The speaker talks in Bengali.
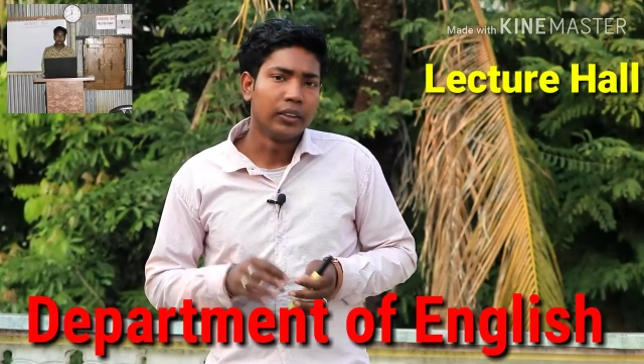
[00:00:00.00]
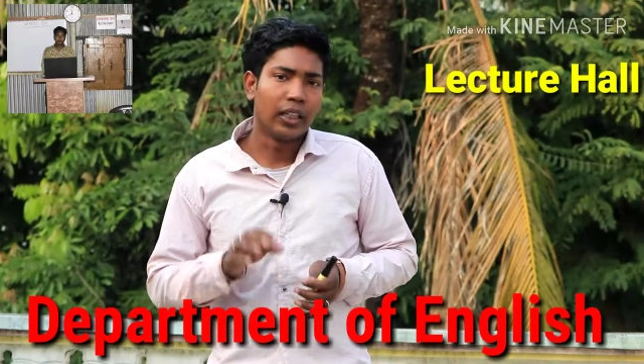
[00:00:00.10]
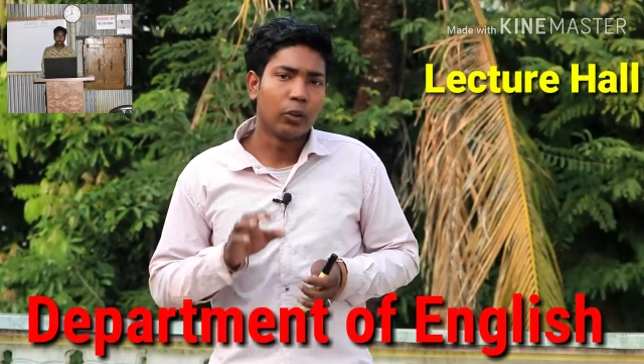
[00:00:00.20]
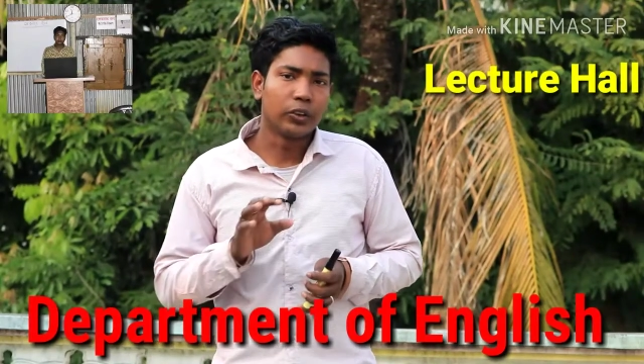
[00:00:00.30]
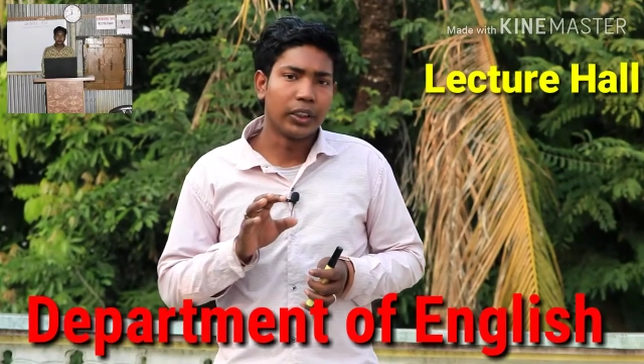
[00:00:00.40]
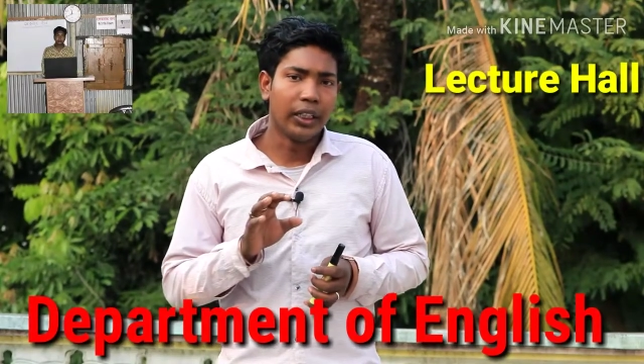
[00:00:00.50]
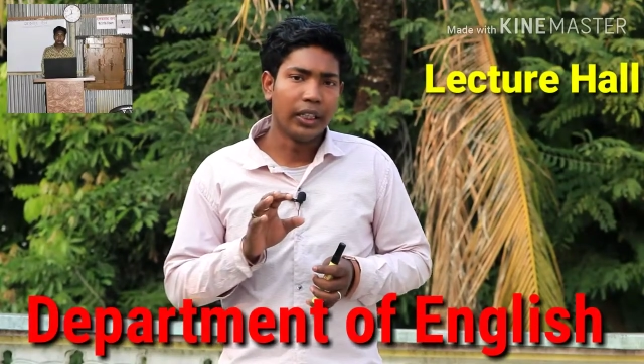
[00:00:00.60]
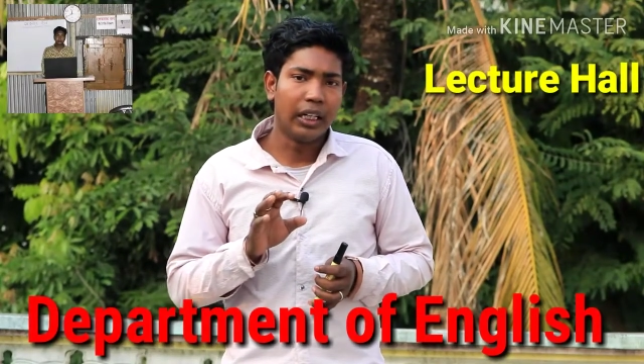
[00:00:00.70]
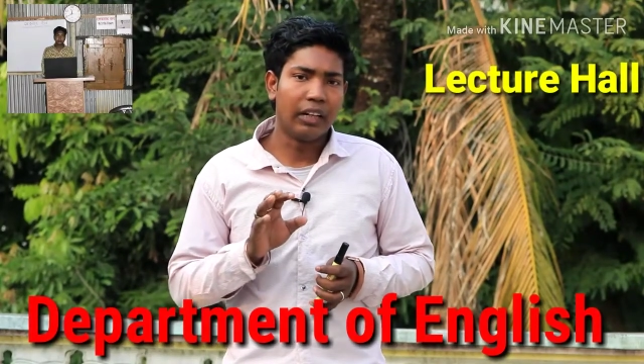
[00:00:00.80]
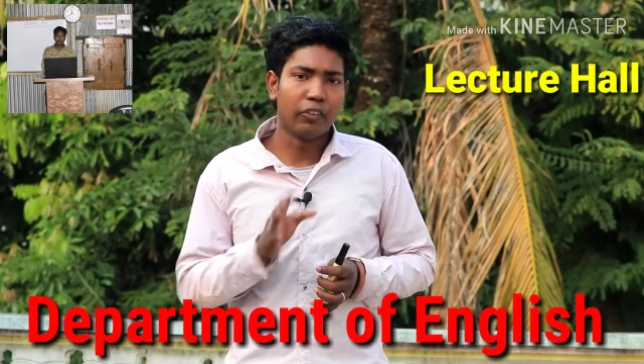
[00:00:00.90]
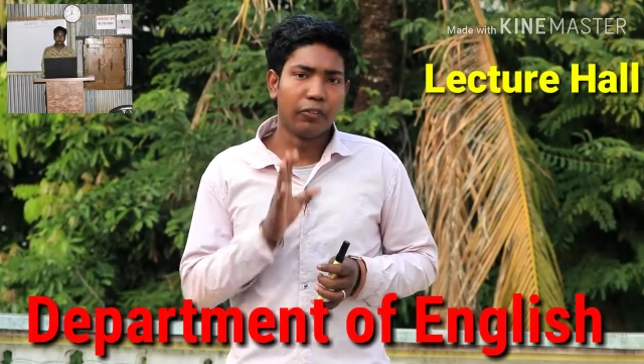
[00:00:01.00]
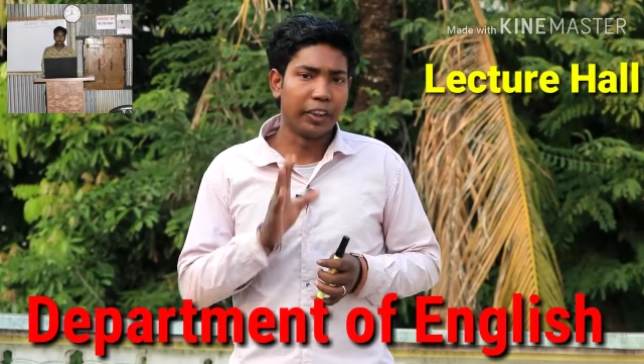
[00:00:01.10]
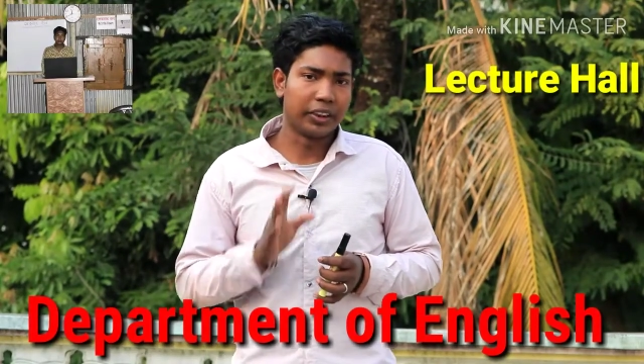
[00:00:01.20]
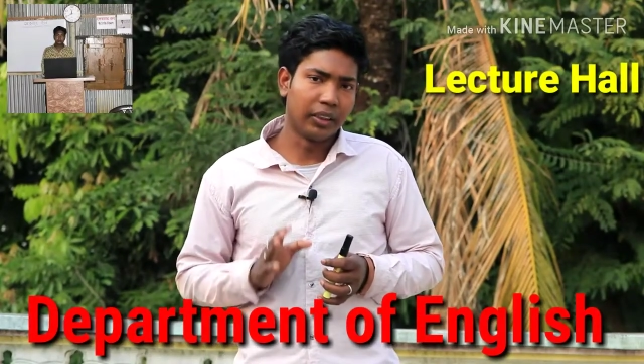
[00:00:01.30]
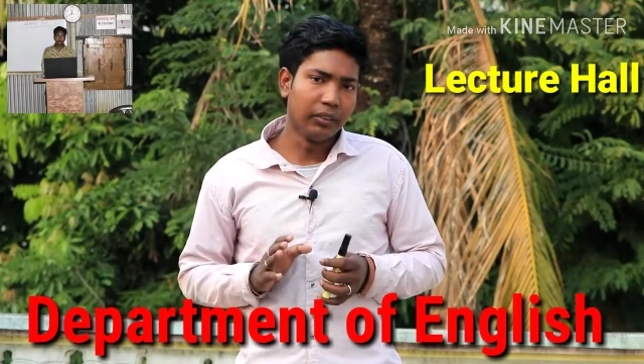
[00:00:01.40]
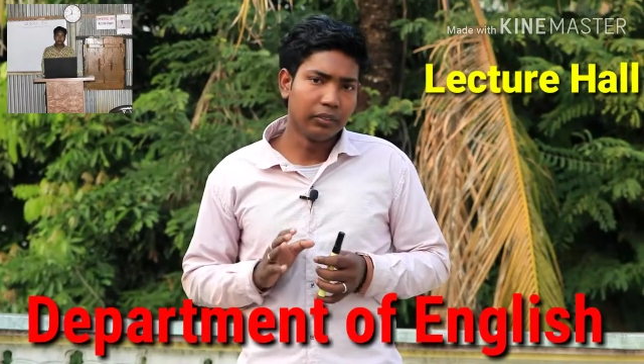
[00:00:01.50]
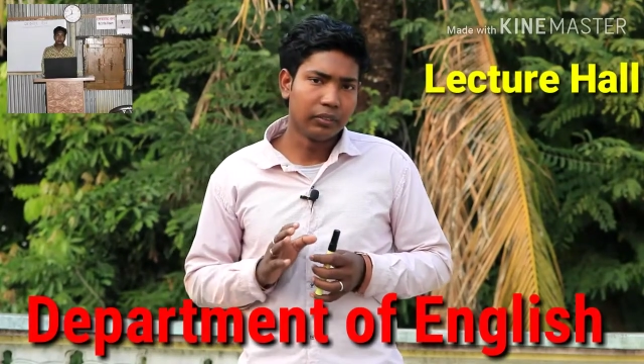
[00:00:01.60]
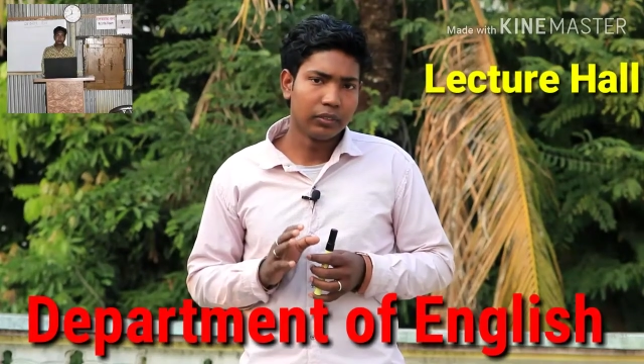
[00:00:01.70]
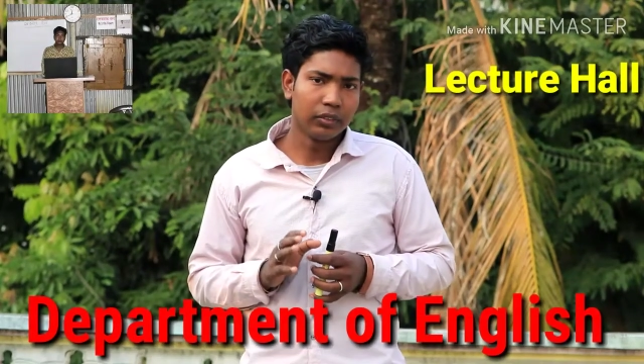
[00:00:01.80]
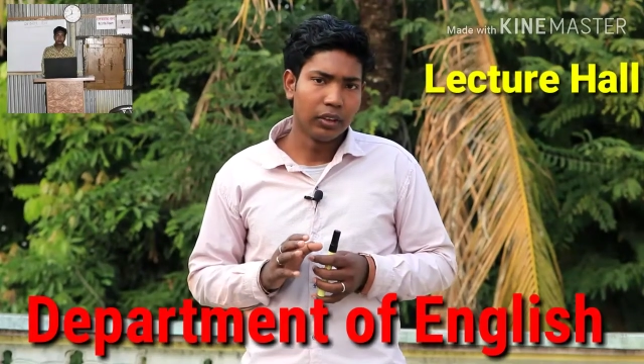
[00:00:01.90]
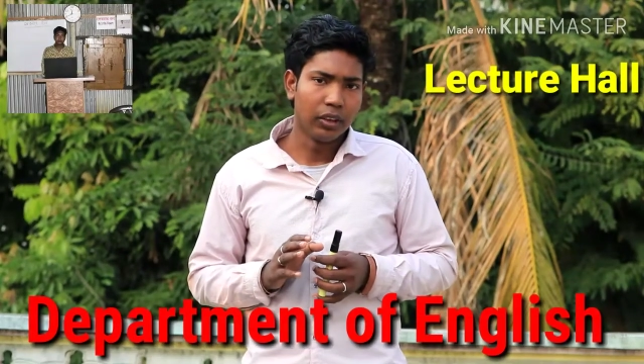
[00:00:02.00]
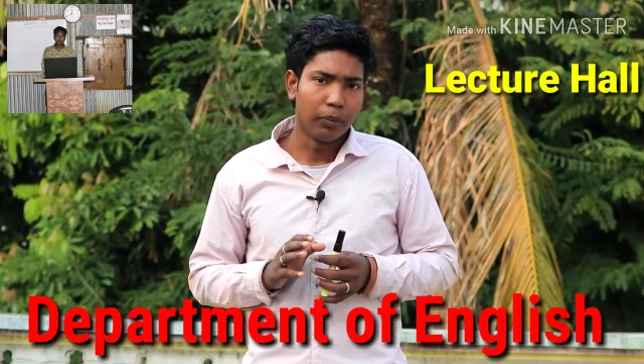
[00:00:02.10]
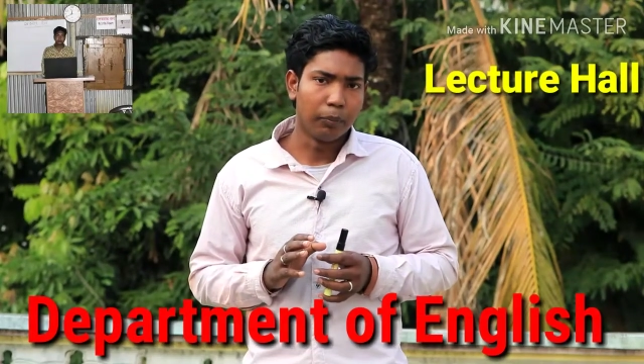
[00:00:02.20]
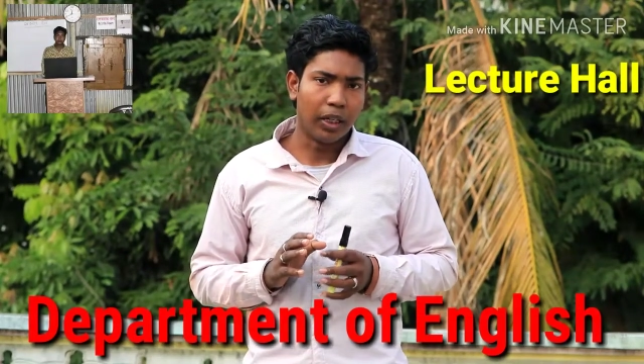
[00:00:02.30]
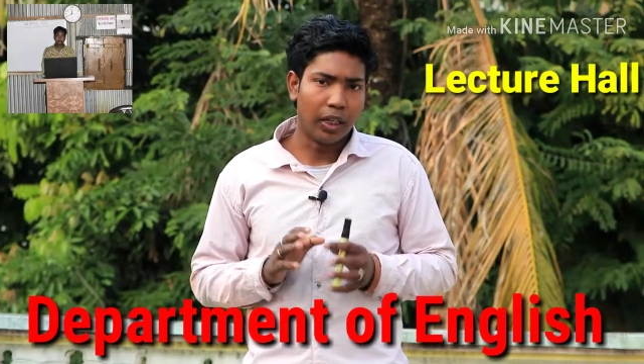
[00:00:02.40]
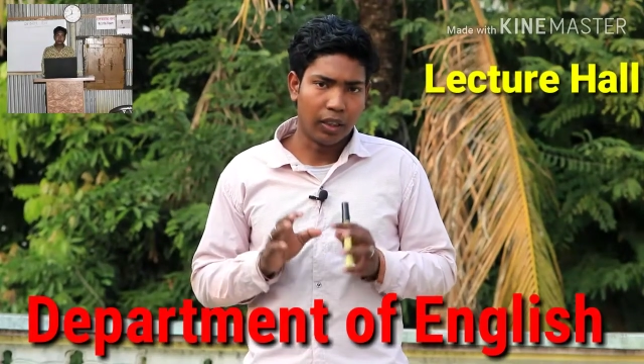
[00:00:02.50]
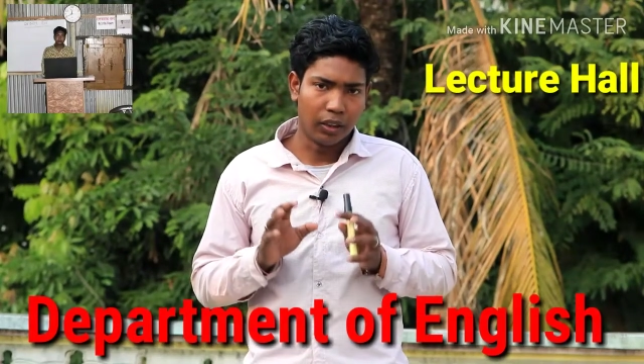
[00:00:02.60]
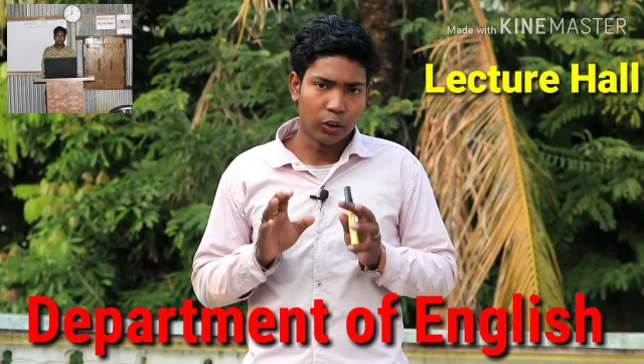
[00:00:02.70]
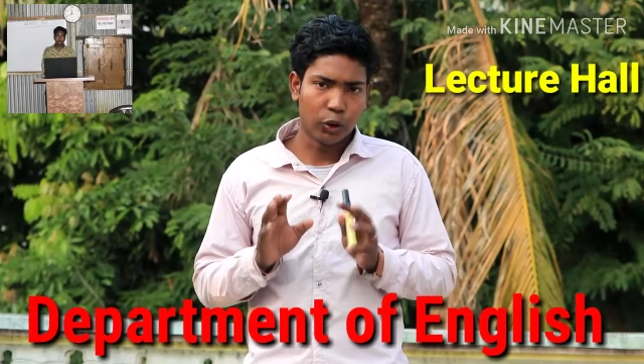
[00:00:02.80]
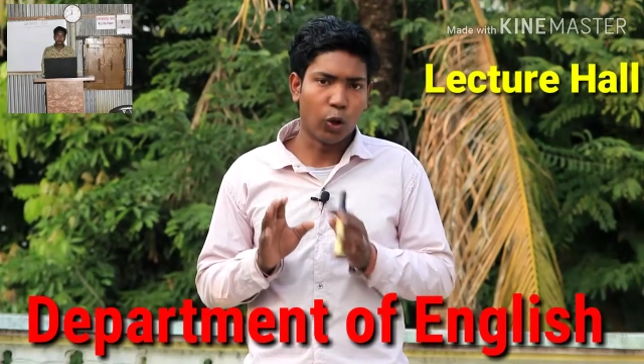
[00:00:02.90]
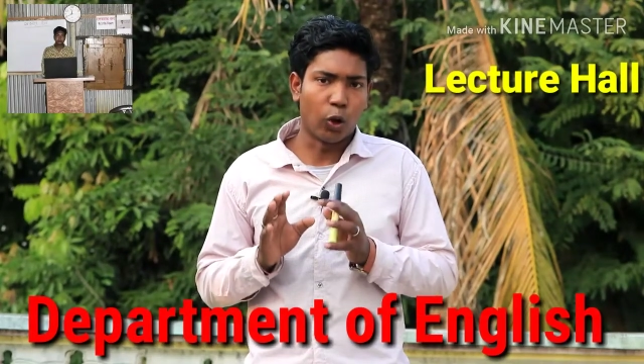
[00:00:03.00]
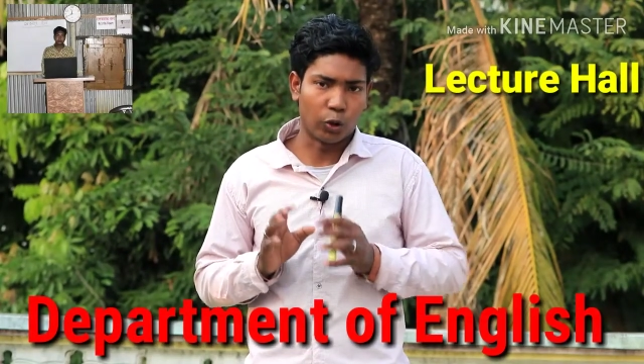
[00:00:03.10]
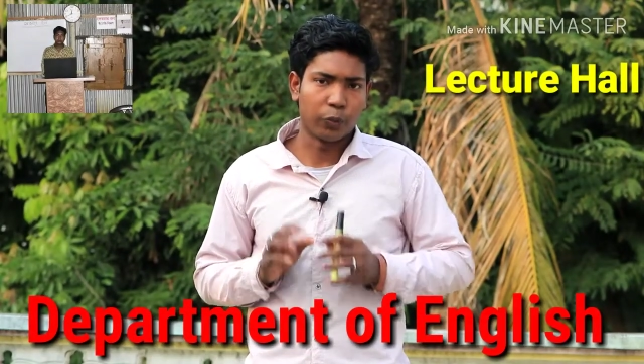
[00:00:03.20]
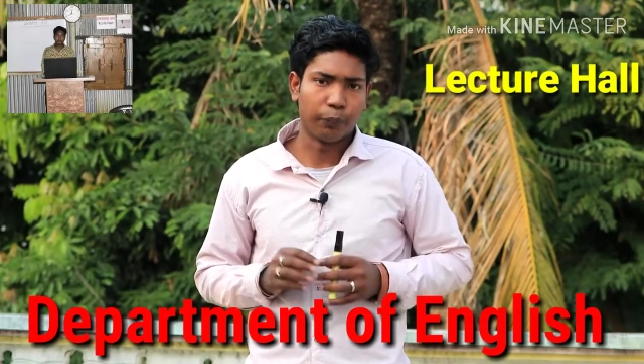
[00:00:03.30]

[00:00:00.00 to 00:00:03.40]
যা হচ্ছে অ্যাব্রোভিয়েশন বা শর্ট